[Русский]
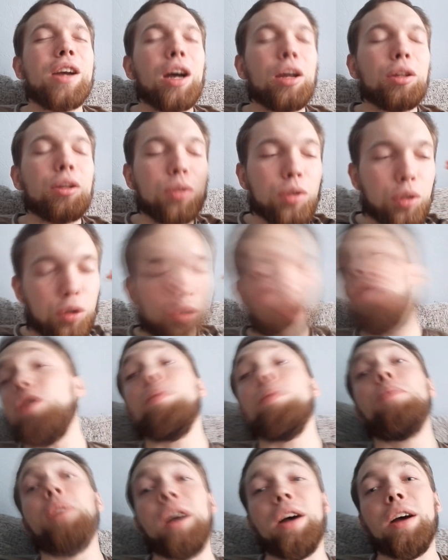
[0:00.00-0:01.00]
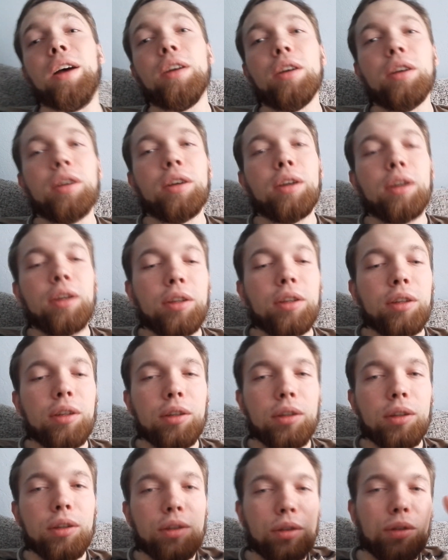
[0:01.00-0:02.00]
А тут хоба!
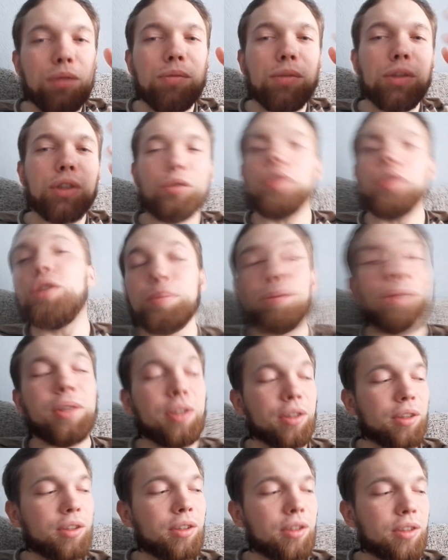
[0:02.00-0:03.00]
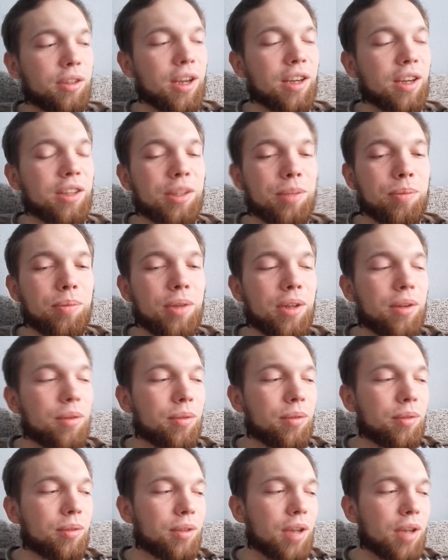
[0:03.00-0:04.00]
И ты думаешь, господи, как
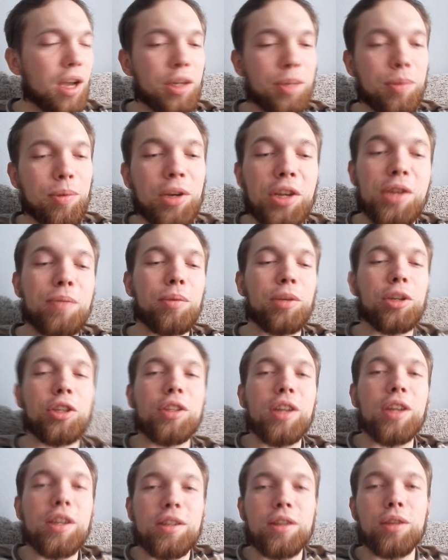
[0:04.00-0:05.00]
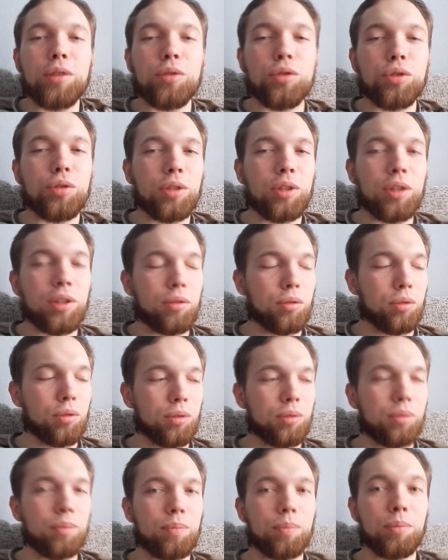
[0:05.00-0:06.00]
теперь, как теперь не прочитать следующую
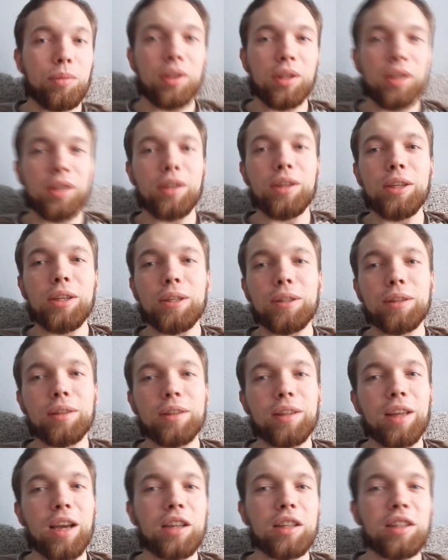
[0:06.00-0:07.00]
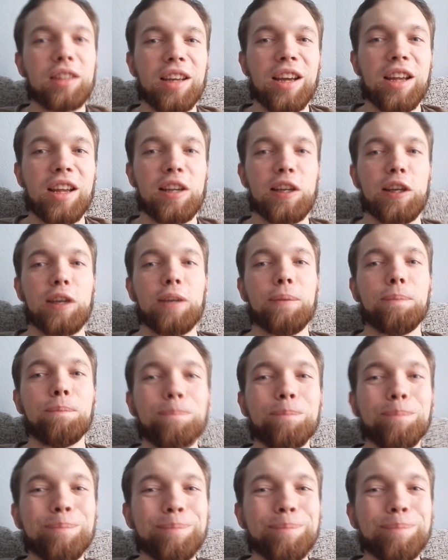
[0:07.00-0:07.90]
главу? И так далее.